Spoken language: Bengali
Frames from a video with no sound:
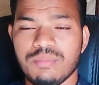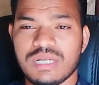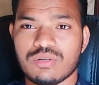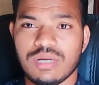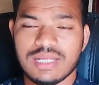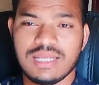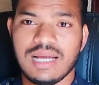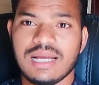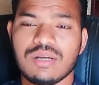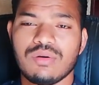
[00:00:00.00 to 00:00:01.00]
বেশ কয়েকদিন
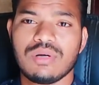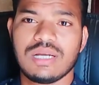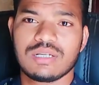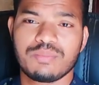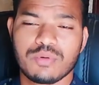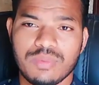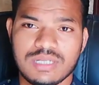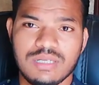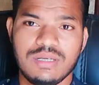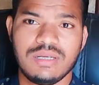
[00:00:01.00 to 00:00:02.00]
আগেও এক
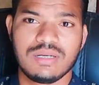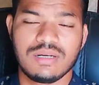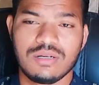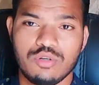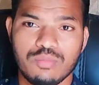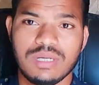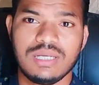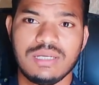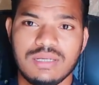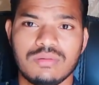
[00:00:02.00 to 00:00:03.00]
প্রবাসী দুবাই
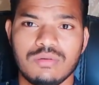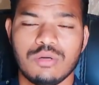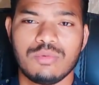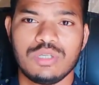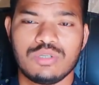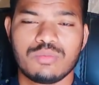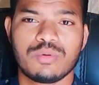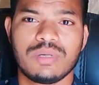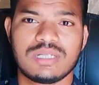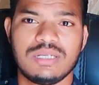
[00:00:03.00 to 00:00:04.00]
গমন ইচ্ছুক
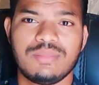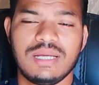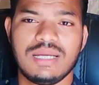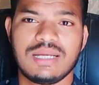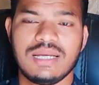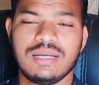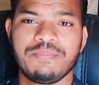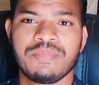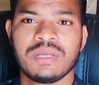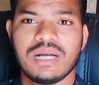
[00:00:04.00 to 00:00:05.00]
প্রবাসী বাইকে
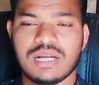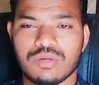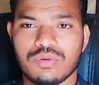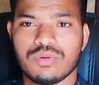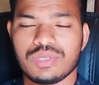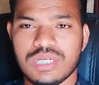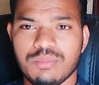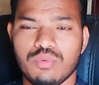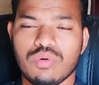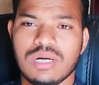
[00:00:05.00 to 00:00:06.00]
আটক করেছে
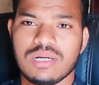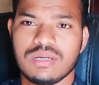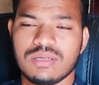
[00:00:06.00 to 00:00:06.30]
বুয়া